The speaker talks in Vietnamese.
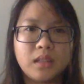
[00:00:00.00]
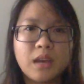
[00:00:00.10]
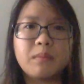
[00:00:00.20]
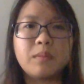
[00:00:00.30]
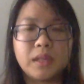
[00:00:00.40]

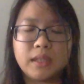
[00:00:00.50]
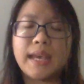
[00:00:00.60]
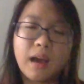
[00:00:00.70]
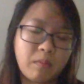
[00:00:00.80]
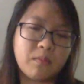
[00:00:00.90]
nếu mà mình
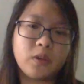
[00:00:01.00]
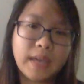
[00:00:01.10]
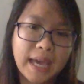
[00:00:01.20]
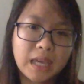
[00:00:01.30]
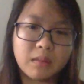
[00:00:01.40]
đi học
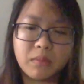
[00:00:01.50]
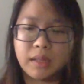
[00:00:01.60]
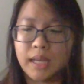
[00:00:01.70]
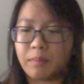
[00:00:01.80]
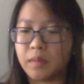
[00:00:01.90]
mỗi ngày
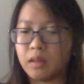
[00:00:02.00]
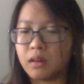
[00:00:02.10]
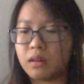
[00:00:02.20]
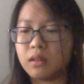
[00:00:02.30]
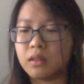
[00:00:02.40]
mình gặp
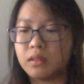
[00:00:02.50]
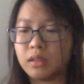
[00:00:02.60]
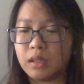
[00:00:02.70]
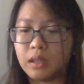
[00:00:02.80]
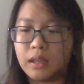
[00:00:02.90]
những con
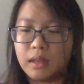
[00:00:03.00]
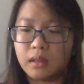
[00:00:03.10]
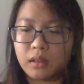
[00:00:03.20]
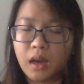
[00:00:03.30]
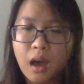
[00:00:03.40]
người
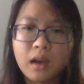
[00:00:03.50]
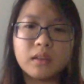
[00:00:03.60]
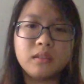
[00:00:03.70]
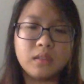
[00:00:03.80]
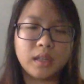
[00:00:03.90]

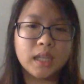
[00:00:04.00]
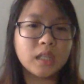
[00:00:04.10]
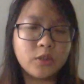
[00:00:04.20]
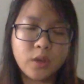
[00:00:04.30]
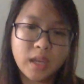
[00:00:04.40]
có những cái
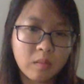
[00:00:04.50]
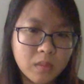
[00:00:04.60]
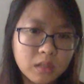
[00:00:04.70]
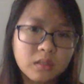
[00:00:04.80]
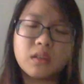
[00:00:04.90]
tư duy
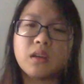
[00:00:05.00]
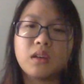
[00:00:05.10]
giống mình